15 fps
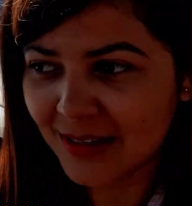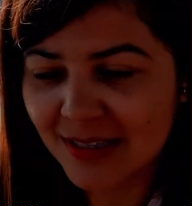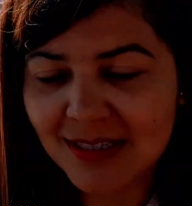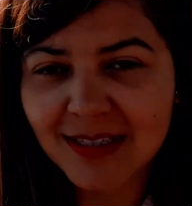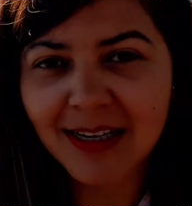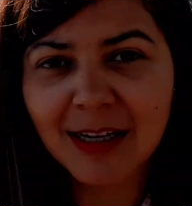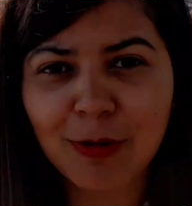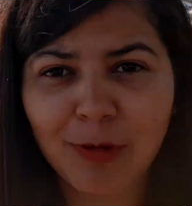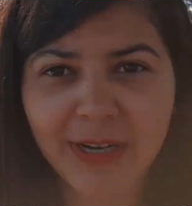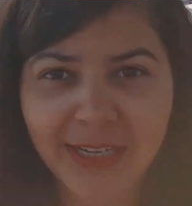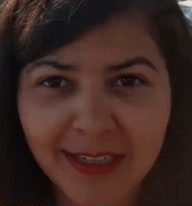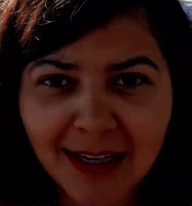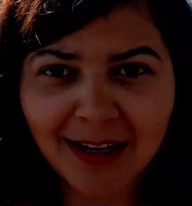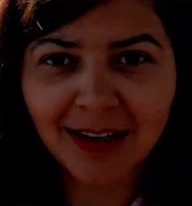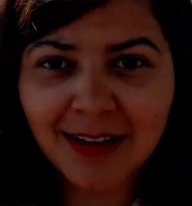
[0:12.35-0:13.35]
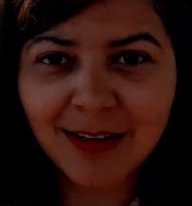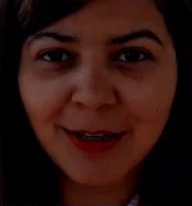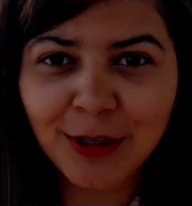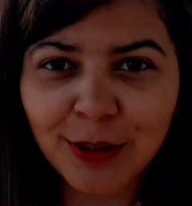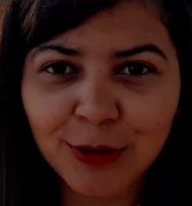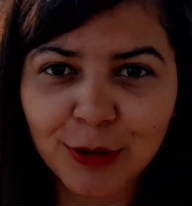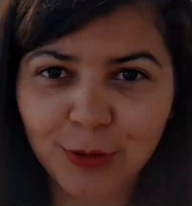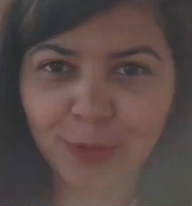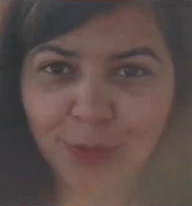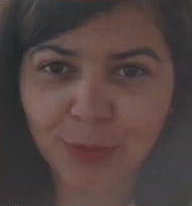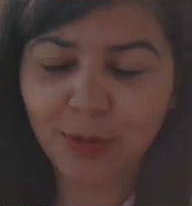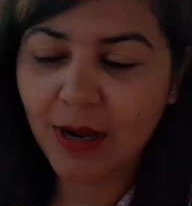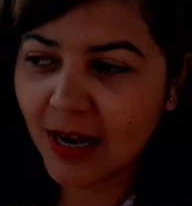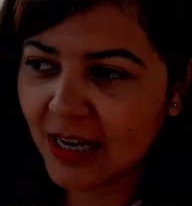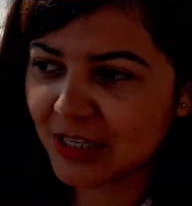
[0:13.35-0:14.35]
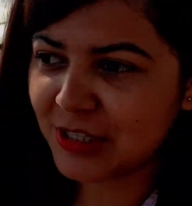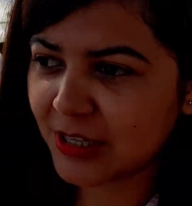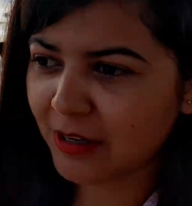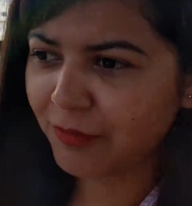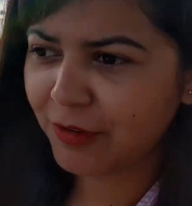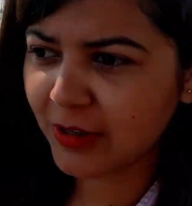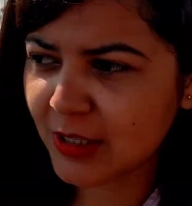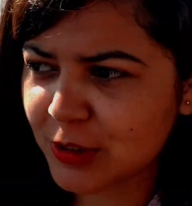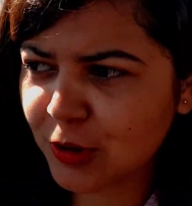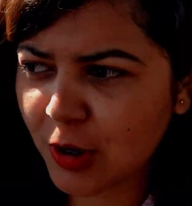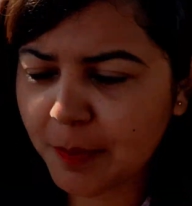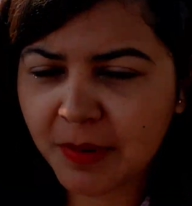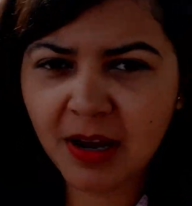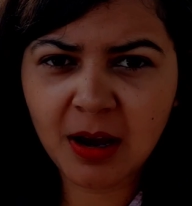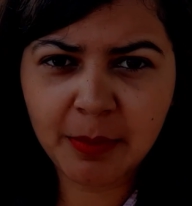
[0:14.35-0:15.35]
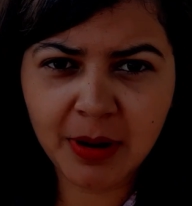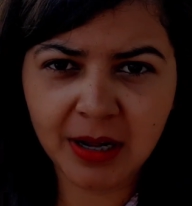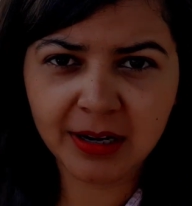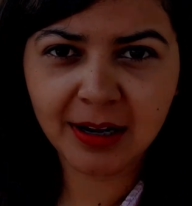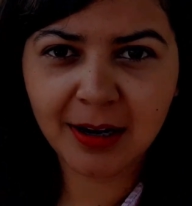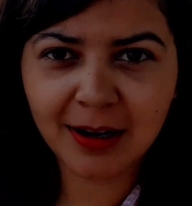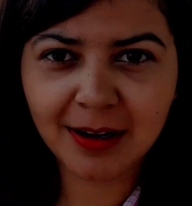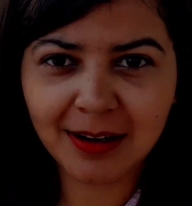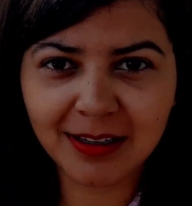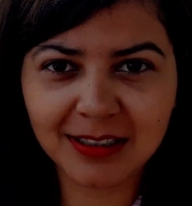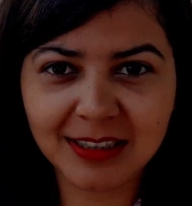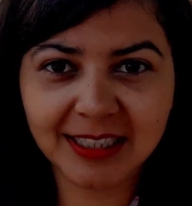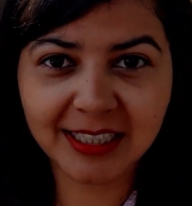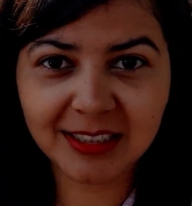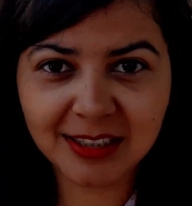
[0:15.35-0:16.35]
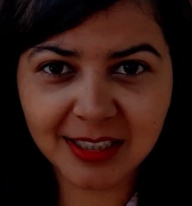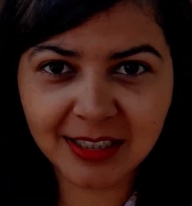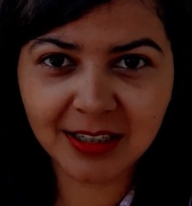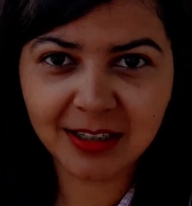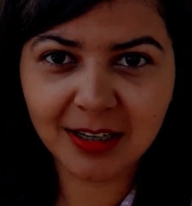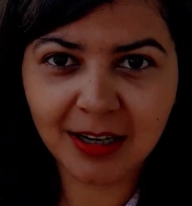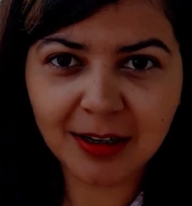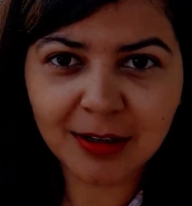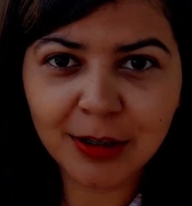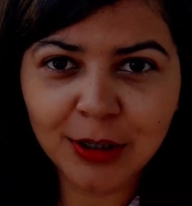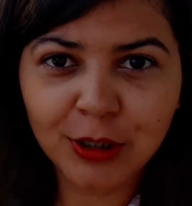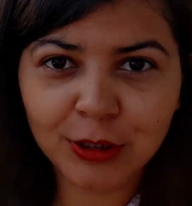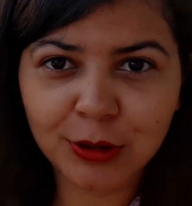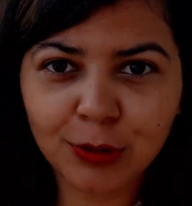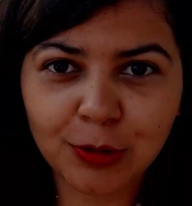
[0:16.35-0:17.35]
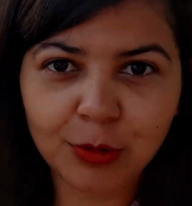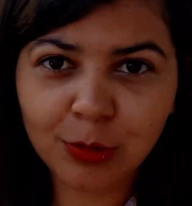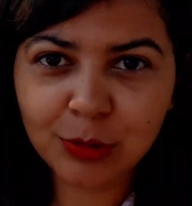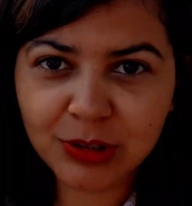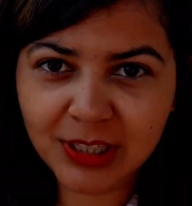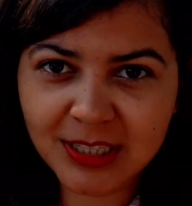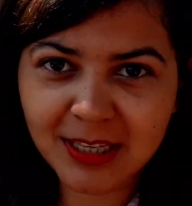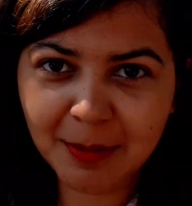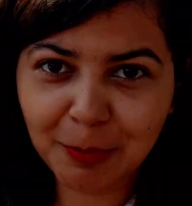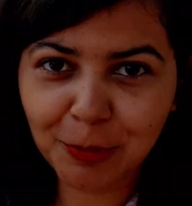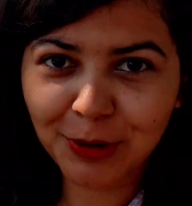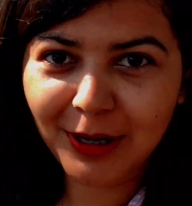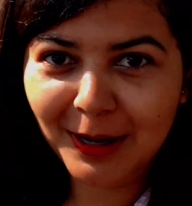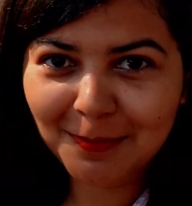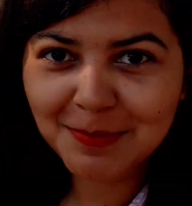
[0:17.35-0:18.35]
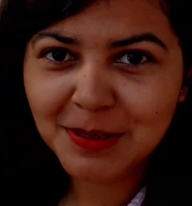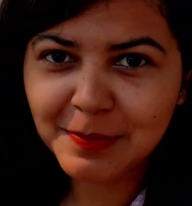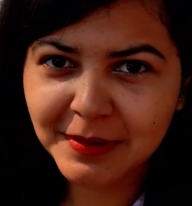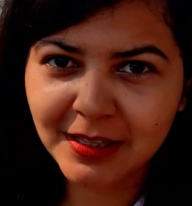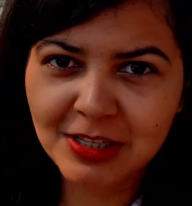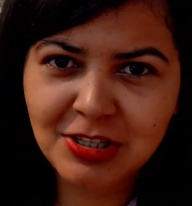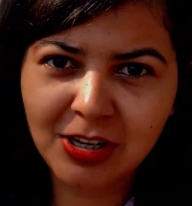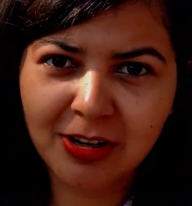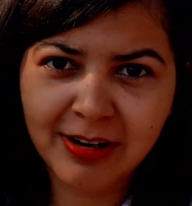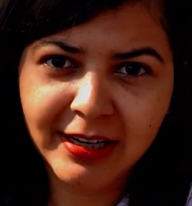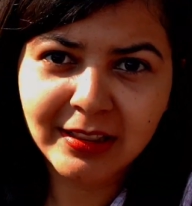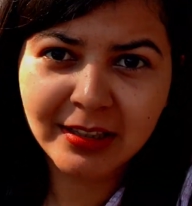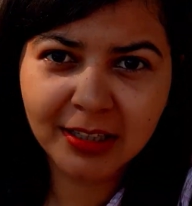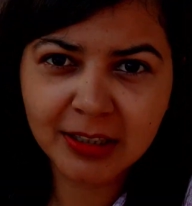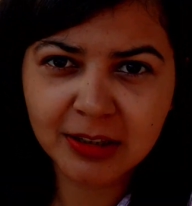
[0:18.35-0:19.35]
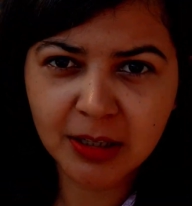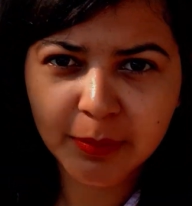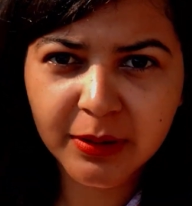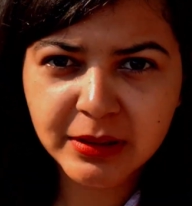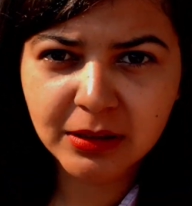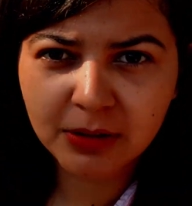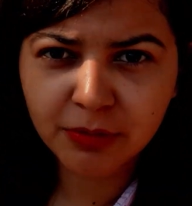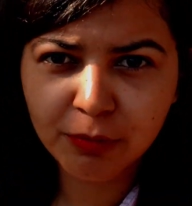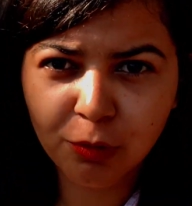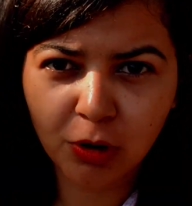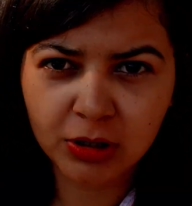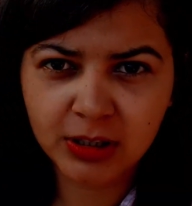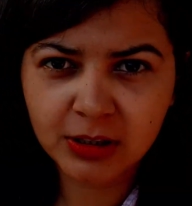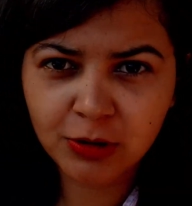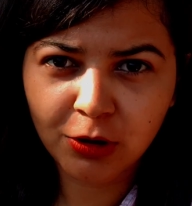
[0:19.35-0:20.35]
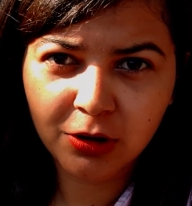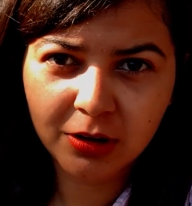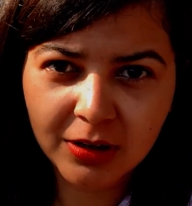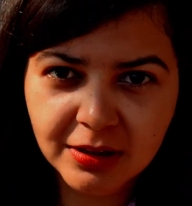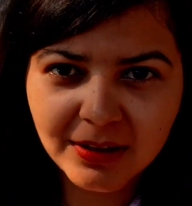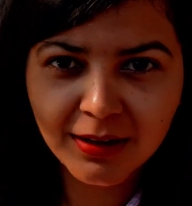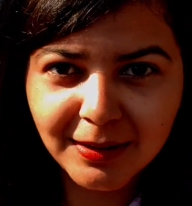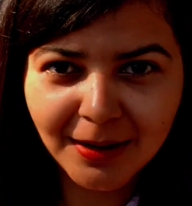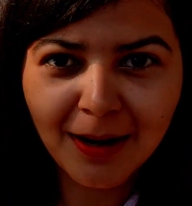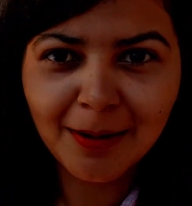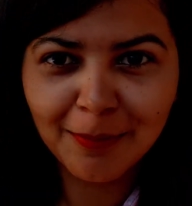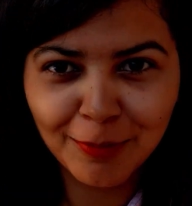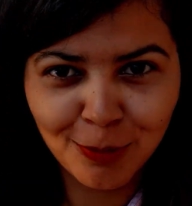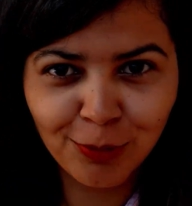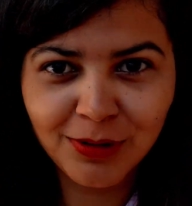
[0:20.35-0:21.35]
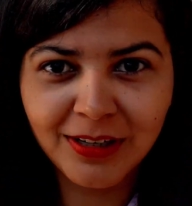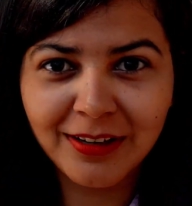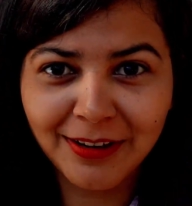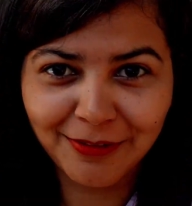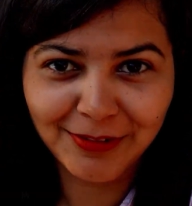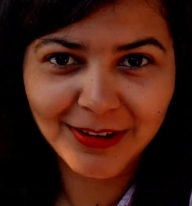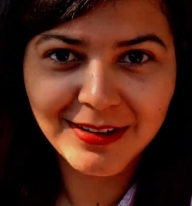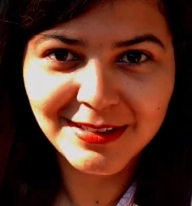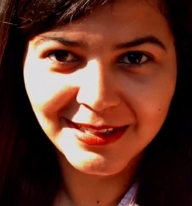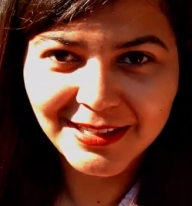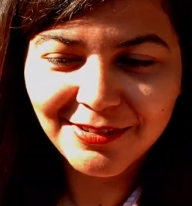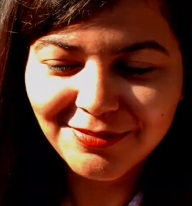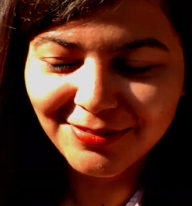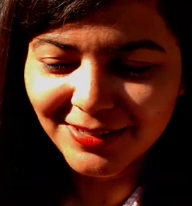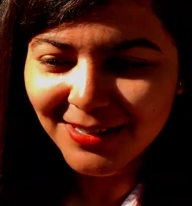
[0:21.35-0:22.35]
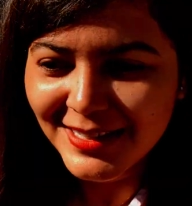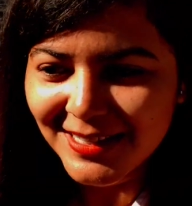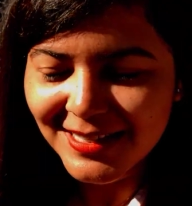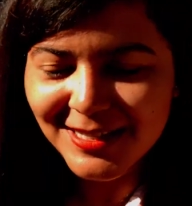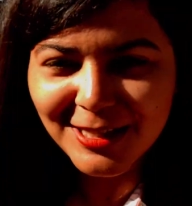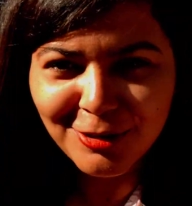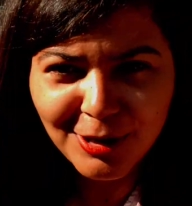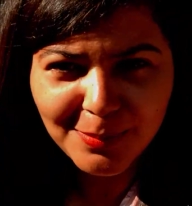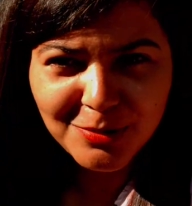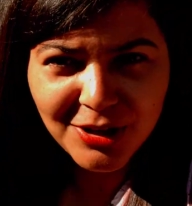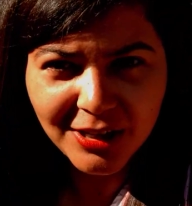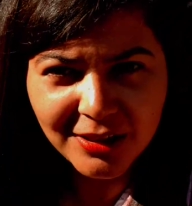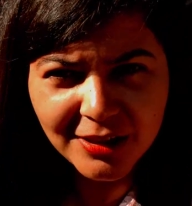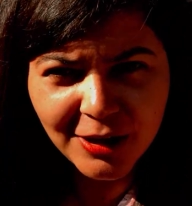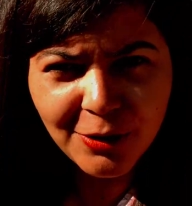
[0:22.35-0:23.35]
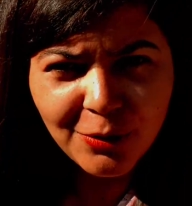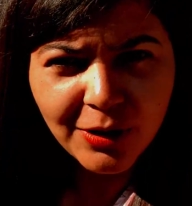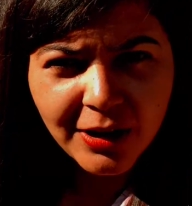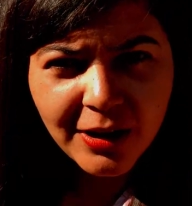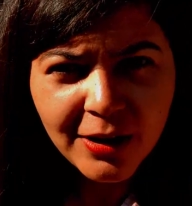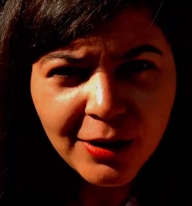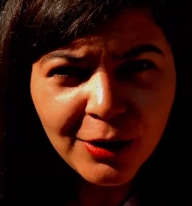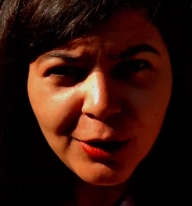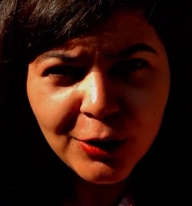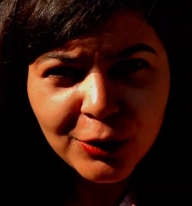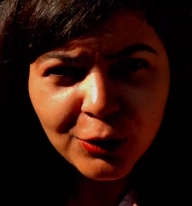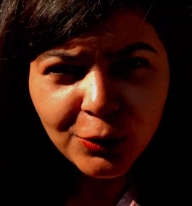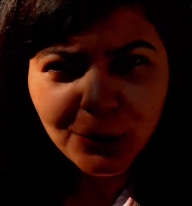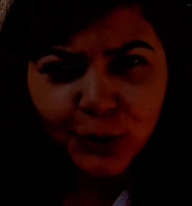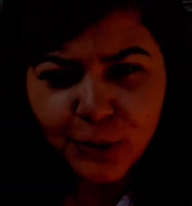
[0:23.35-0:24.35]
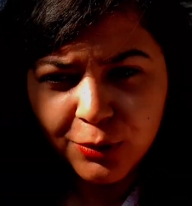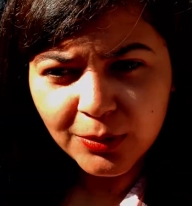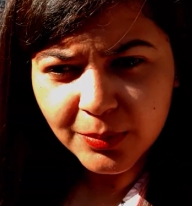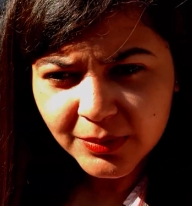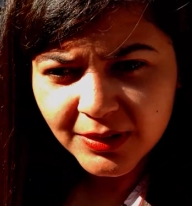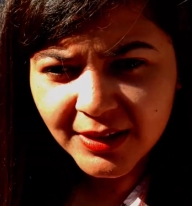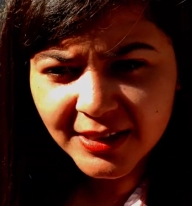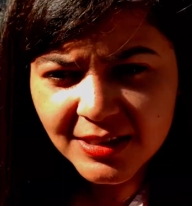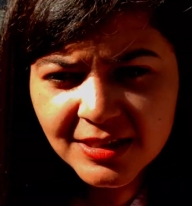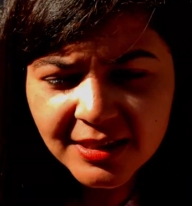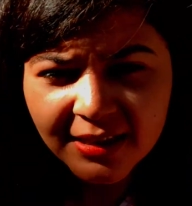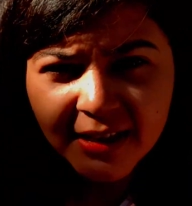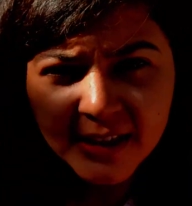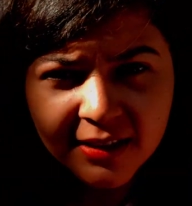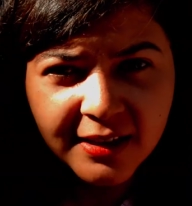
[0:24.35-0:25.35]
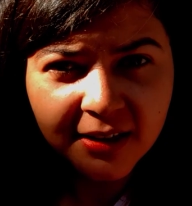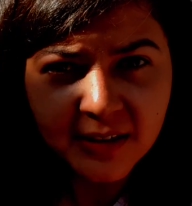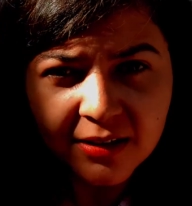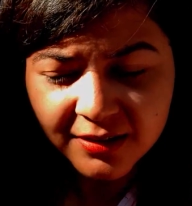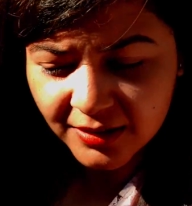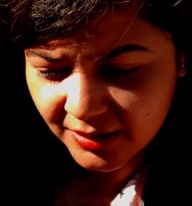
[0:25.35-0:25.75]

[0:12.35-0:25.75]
स्टिल क्वाइट डार्क तो आज का फर्स्ट स्टॉप है हमारा uh, तीर्थ गंगा तो जैसे आपको नाम से पता चल रहा है तीर्थ मतलब वाटर और गंगा होली रिवर के से तो आप जानते ही होंगे तो लेट्स सी एंड देन